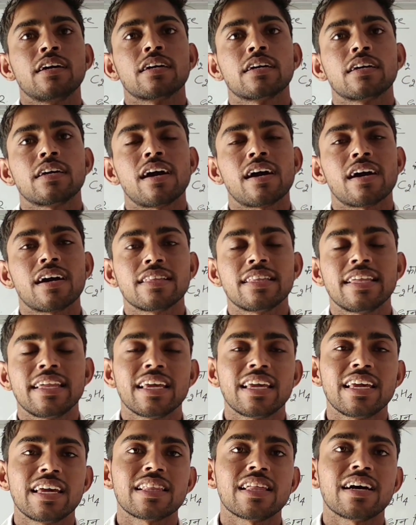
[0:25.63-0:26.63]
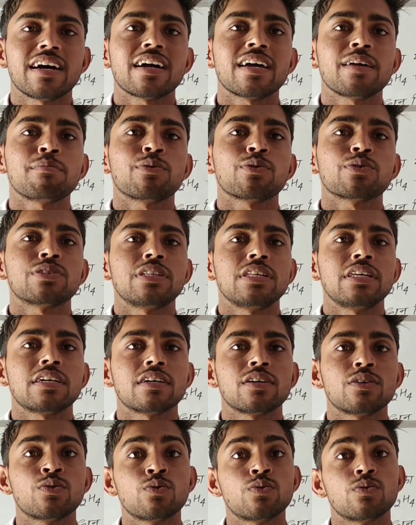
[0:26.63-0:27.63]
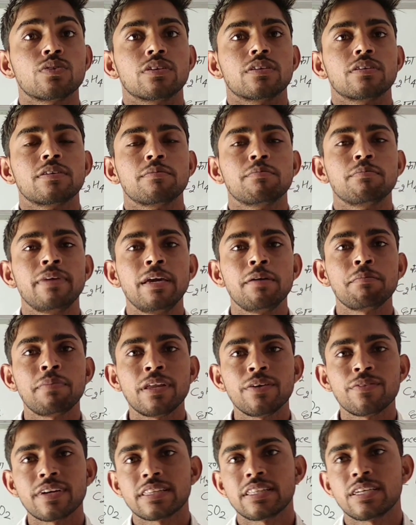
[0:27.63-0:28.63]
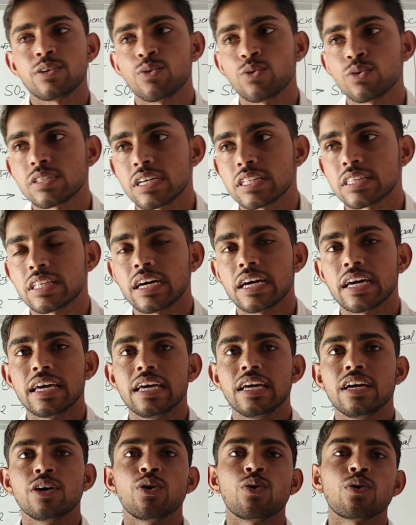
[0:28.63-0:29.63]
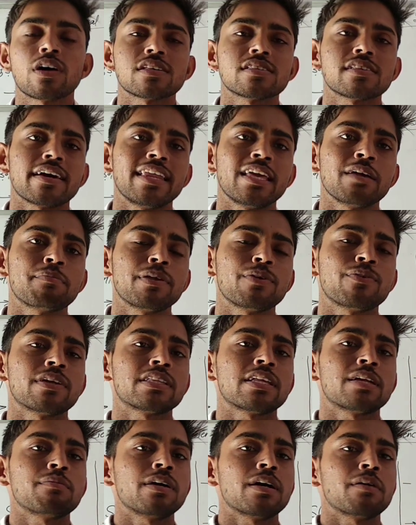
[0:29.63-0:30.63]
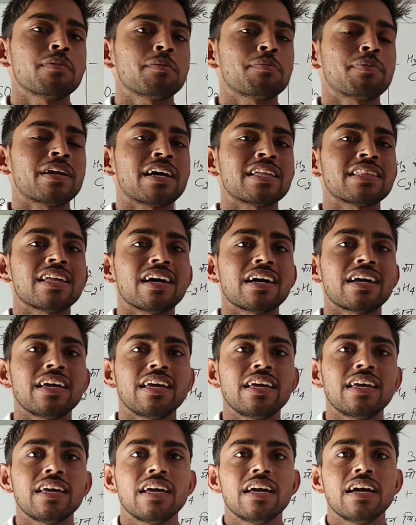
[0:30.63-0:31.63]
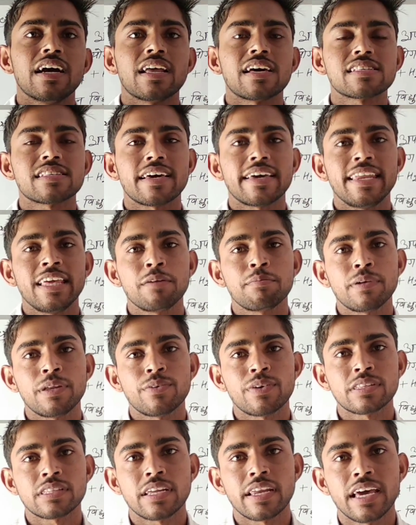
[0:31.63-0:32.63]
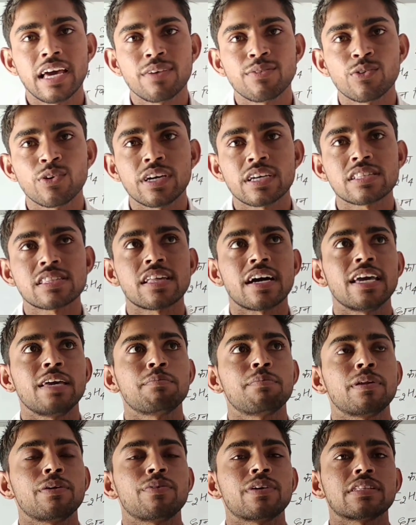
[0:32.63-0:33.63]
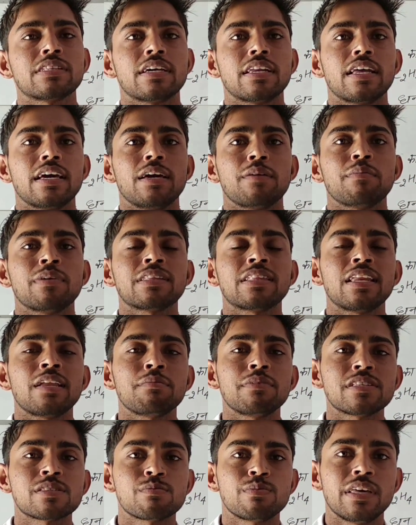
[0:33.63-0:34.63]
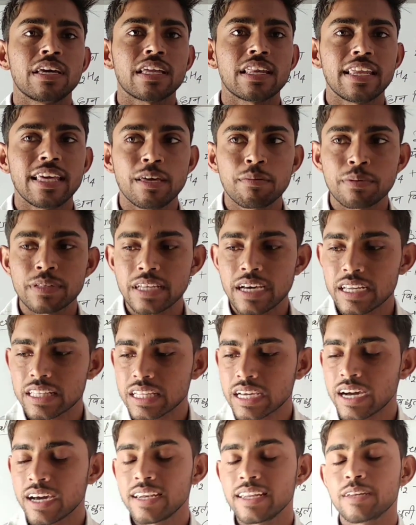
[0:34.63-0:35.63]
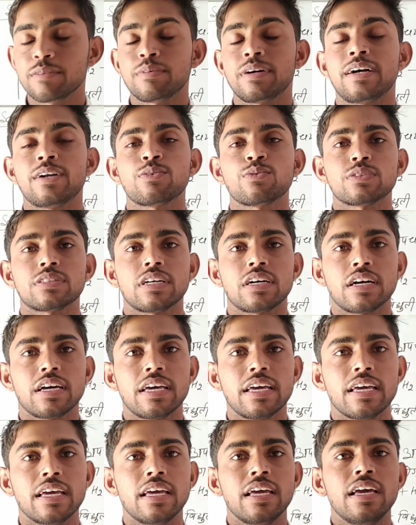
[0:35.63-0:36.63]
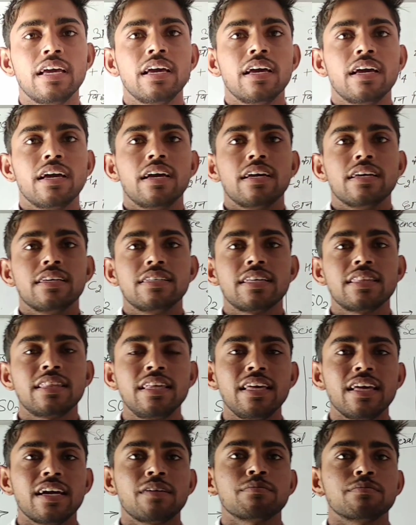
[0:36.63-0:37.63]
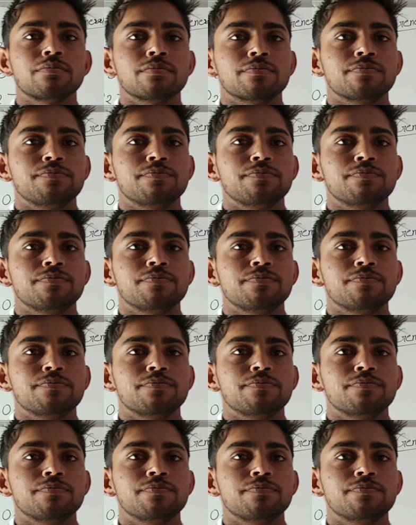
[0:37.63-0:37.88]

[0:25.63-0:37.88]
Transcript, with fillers: क्या अध्ययन किया था कि भौतिक गुण में परिवर्तन हो जाता है और रासायनिक परिवर्तन में हमने पढ़ा था कि रासायनिक परिवर्तन है वो एक स्थायी परिवर्तन है मतलब इसमें एक नए पदार्थ का निर्माण होता है यदि हम